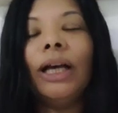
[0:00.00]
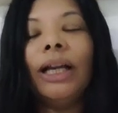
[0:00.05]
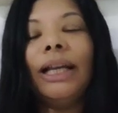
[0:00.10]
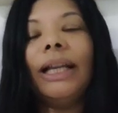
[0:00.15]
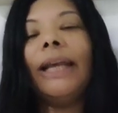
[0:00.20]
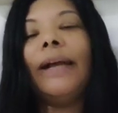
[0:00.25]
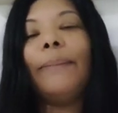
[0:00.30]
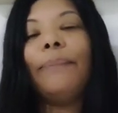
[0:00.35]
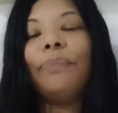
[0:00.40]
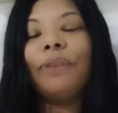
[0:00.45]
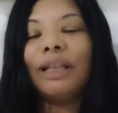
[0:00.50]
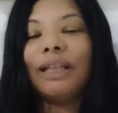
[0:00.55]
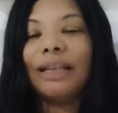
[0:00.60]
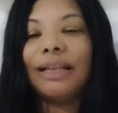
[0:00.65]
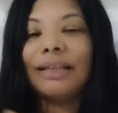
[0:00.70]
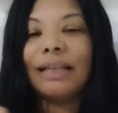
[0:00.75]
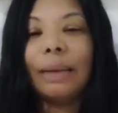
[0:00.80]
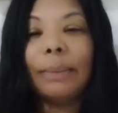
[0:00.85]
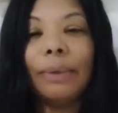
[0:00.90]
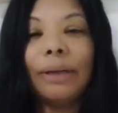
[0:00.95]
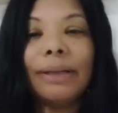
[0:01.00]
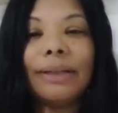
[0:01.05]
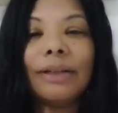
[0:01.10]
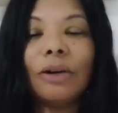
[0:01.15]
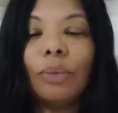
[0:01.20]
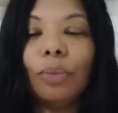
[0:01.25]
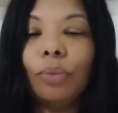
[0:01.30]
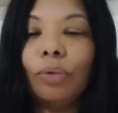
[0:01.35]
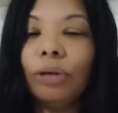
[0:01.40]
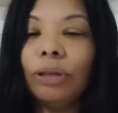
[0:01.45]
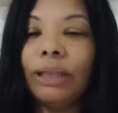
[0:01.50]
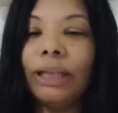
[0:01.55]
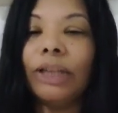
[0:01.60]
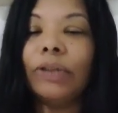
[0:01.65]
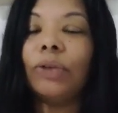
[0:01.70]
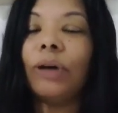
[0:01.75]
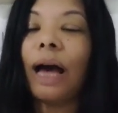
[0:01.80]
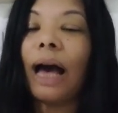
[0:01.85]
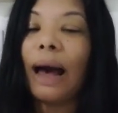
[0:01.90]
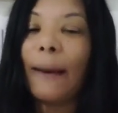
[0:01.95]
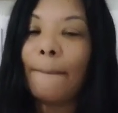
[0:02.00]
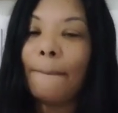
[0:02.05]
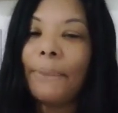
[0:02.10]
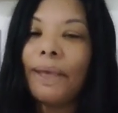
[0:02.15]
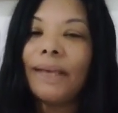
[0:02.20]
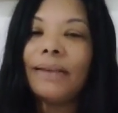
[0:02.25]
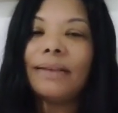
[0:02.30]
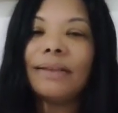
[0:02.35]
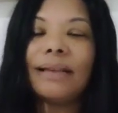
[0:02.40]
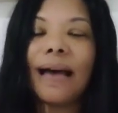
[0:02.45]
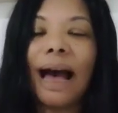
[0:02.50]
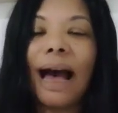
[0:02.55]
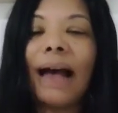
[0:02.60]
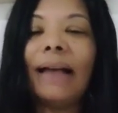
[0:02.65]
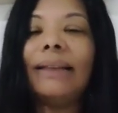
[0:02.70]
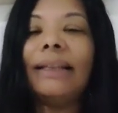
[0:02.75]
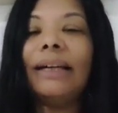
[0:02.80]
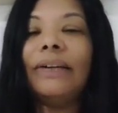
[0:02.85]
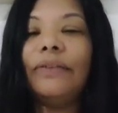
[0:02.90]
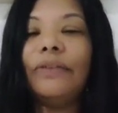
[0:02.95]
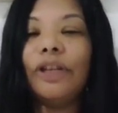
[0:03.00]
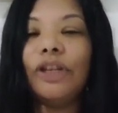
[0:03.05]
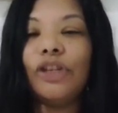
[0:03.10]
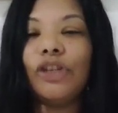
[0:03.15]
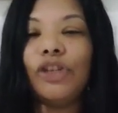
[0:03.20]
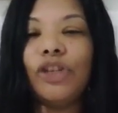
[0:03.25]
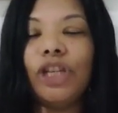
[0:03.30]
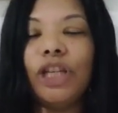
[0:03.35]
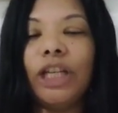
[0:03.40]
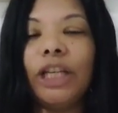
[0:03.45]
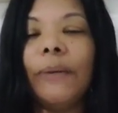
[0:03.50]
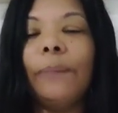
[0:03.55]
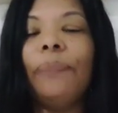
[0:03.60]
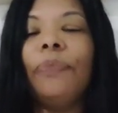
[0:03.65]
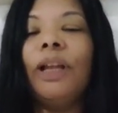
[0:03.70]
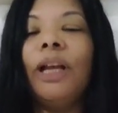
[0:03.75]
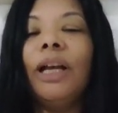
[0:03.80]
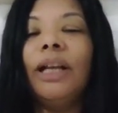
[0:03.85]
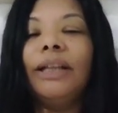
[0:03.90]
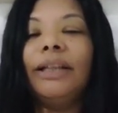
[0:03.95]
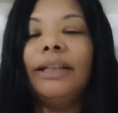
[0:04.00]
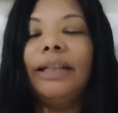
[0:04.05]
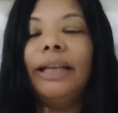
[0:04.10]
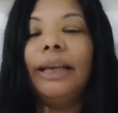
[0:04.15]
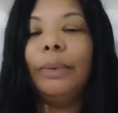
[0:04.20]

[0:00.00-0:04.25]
né, dessa mansão por dentro. Apesar da Virgínia ter